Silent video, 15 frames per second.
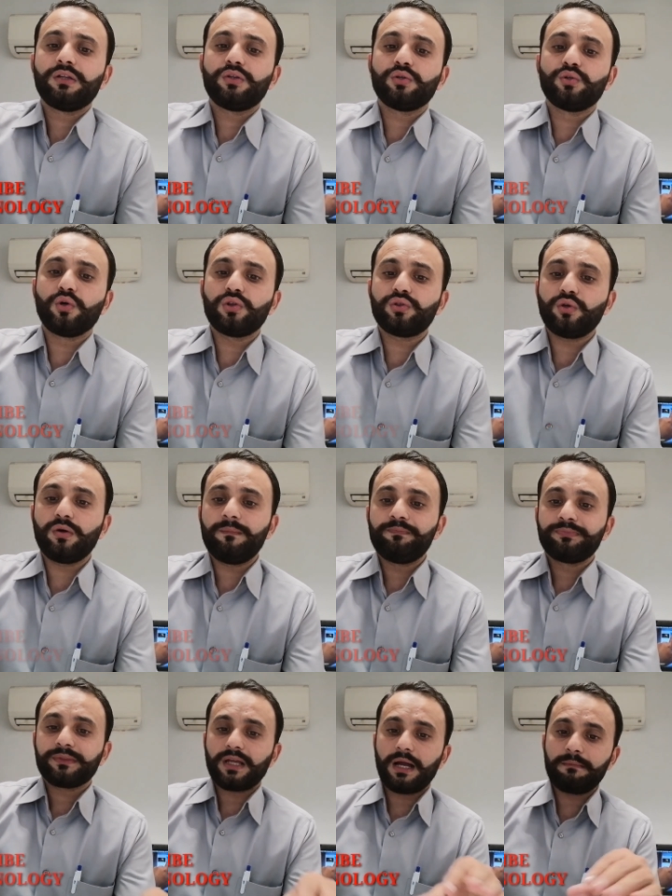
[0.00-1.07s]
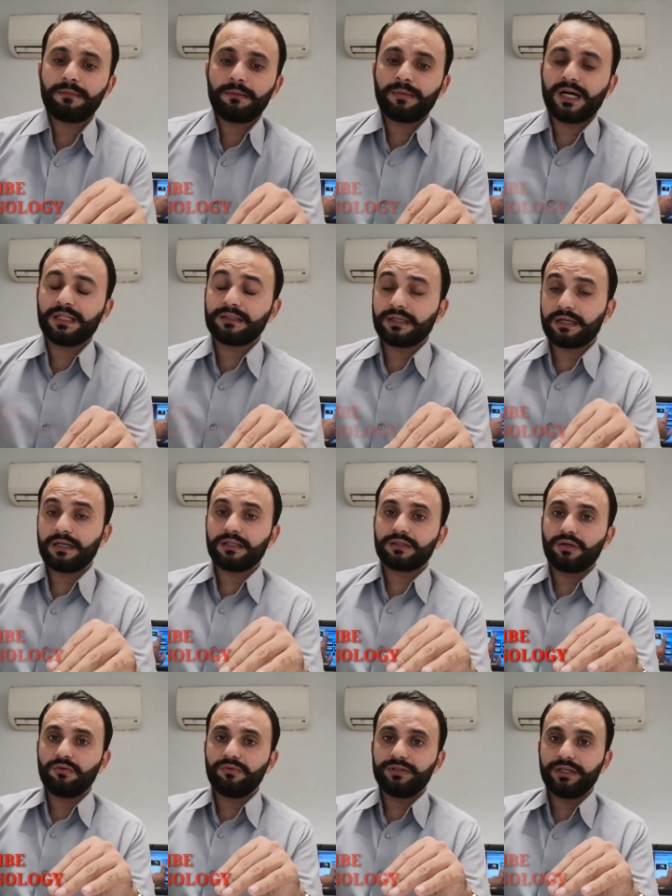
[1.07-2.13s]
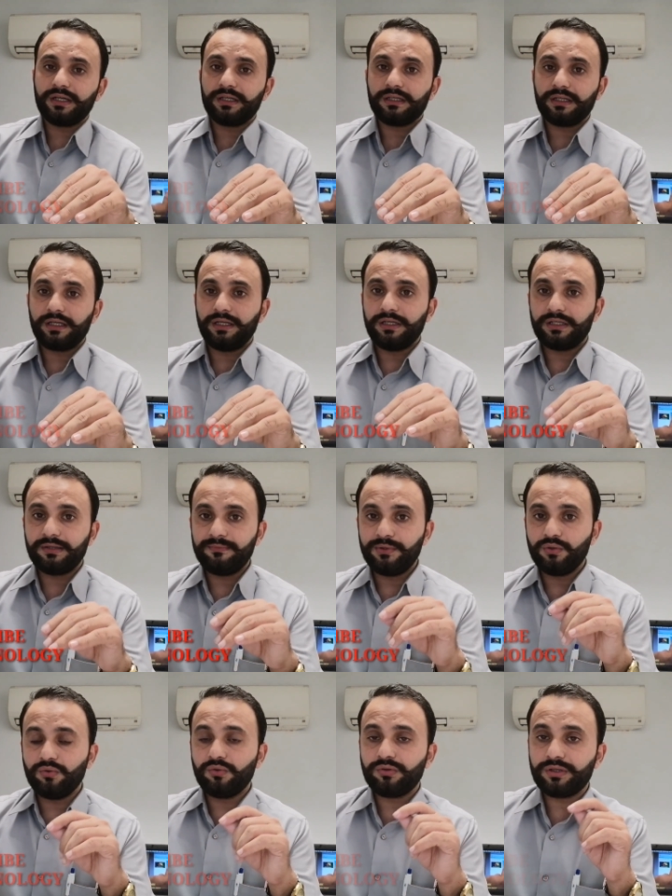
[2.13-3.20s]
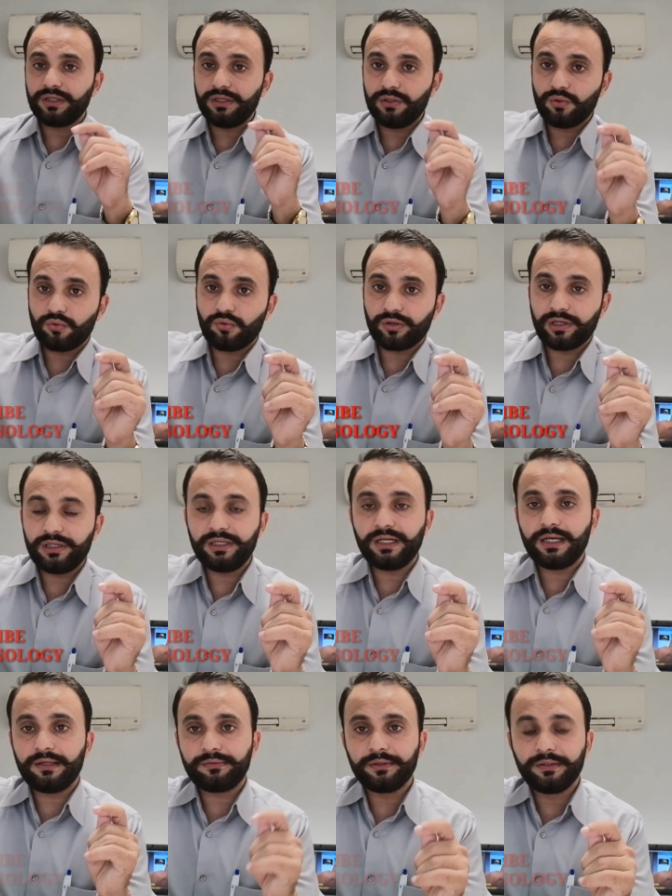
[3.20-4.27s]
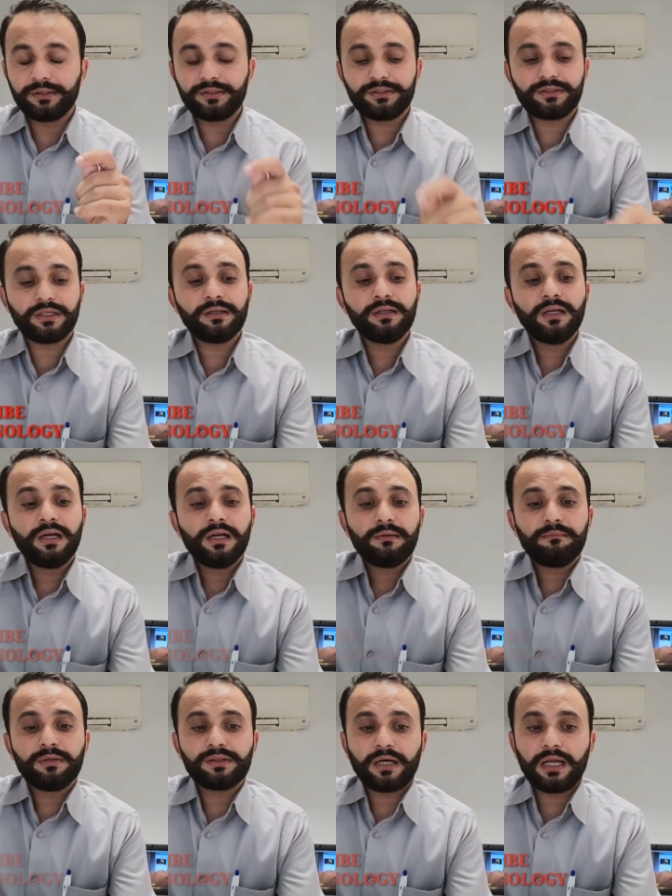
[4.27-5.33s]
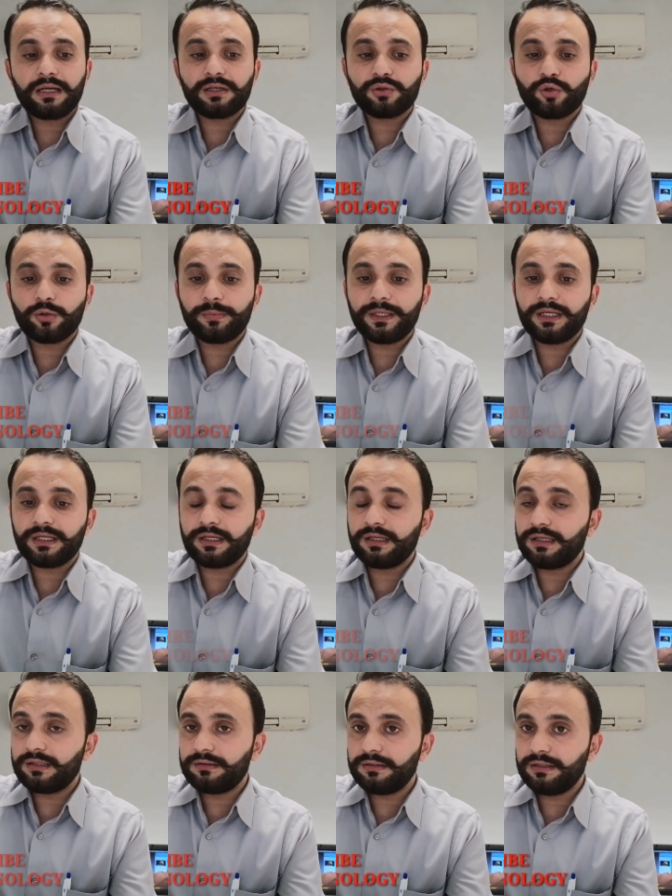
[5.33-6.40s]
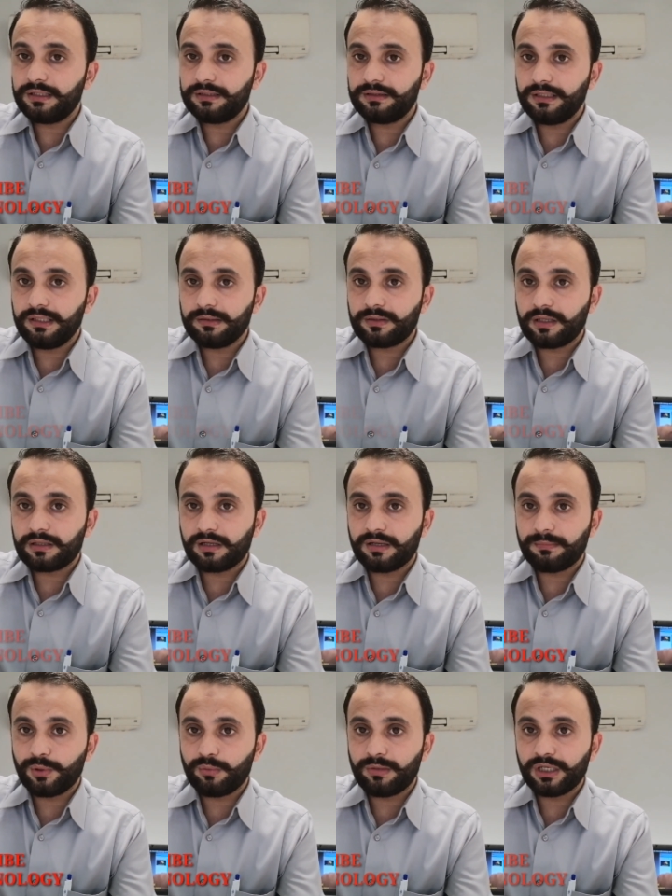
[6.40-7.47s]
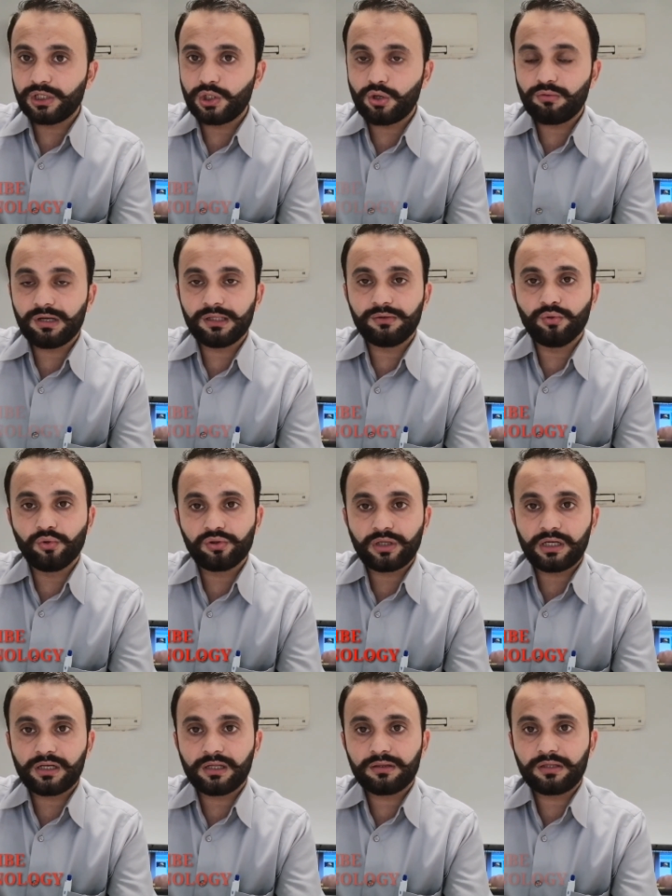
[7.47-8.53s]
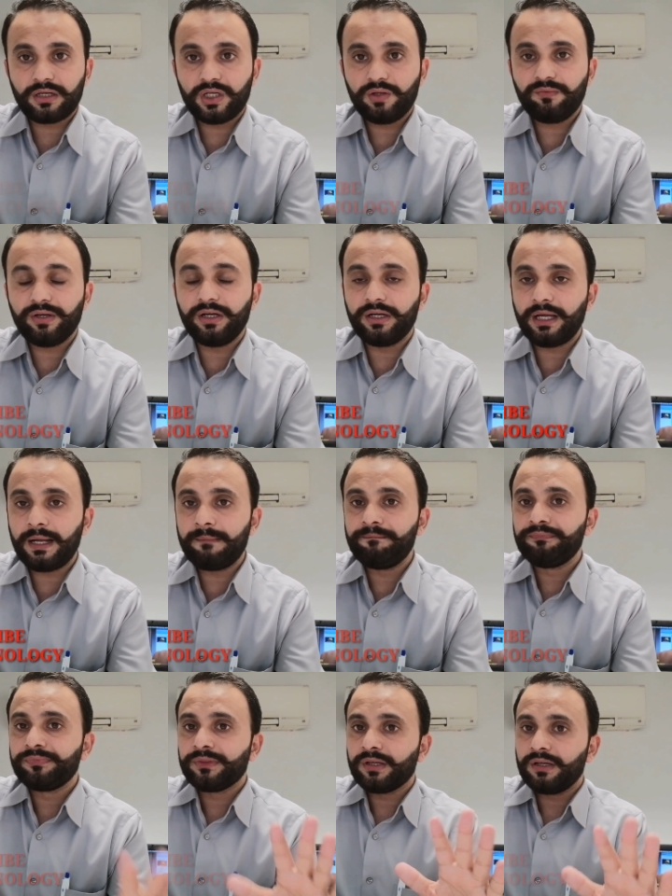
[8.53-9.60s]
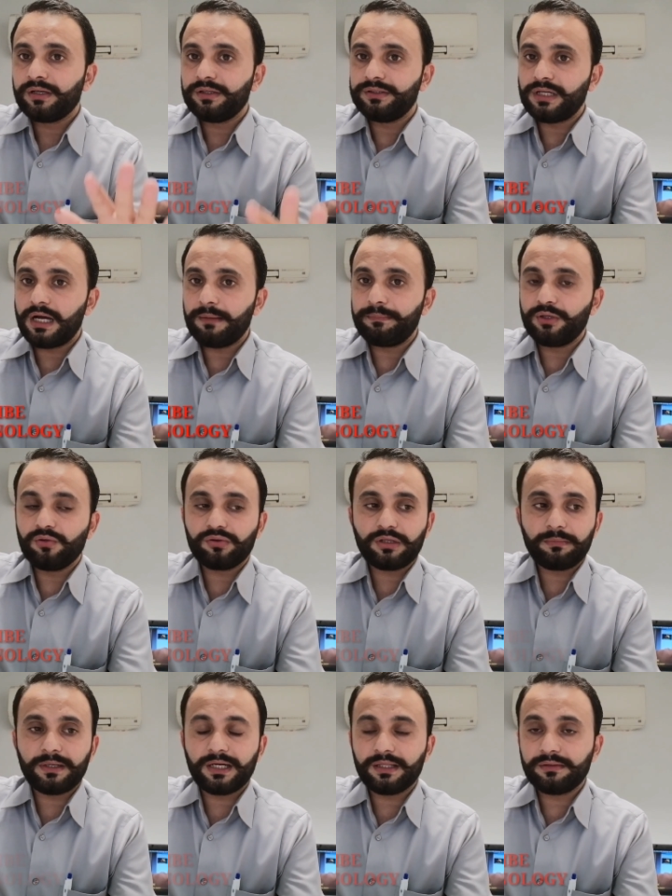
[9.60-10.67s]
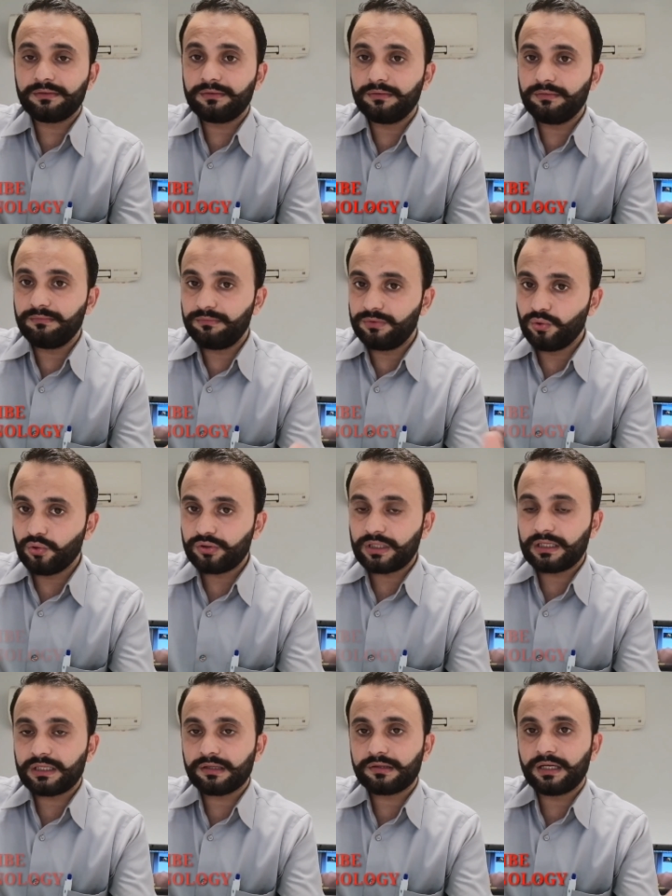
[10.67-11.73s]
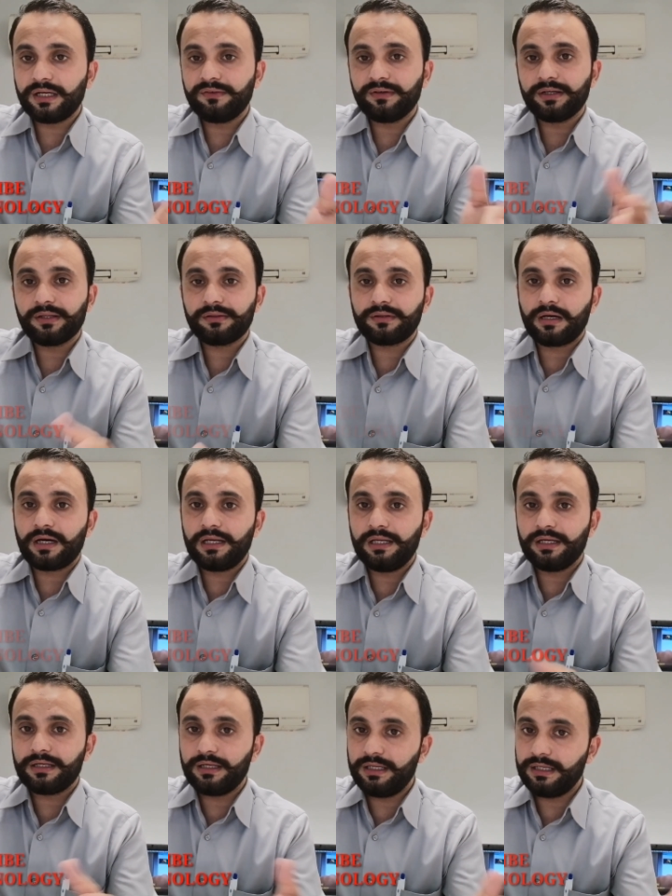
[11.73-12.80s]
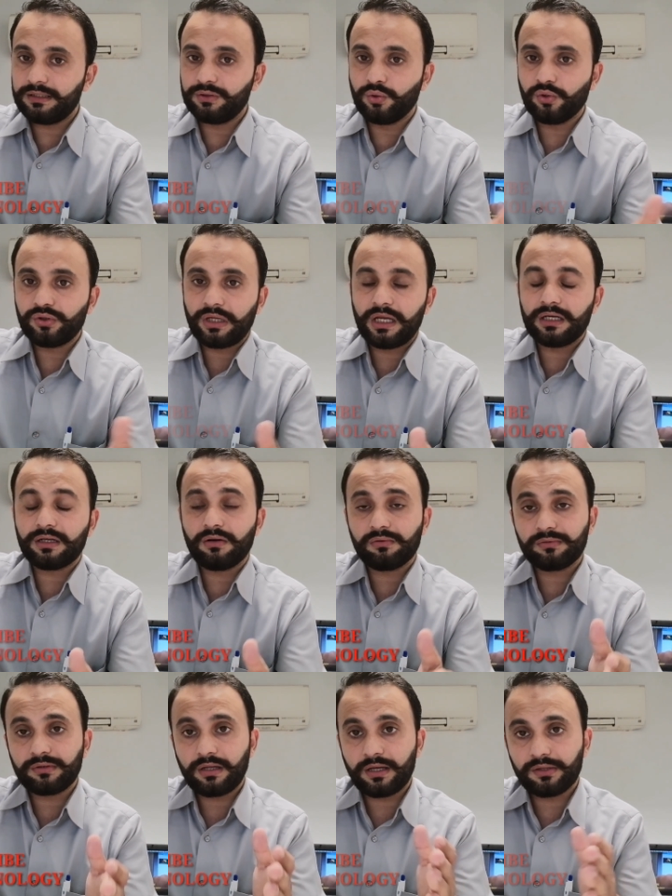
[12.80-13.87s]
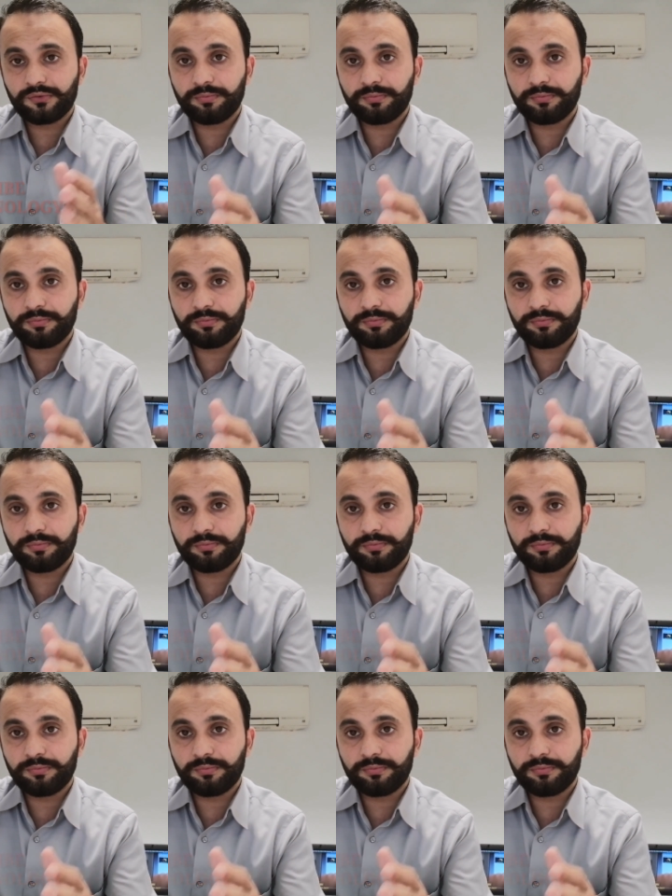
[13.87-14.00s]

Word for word: तो दोस्तों अब मैं बात कर लेता हूँ ये इंटरव्यू किन लोगों के लिए है इसी टेक्नीशियन मिसाल के तौर पे अगर किसी ने तीन साल का डिप्लोमा किया हुआ है दो साल का सर्टिफिकेट है या फिर उसके पास दो साल का सर्टिफिकेट है साल एक एक दो साल का उसका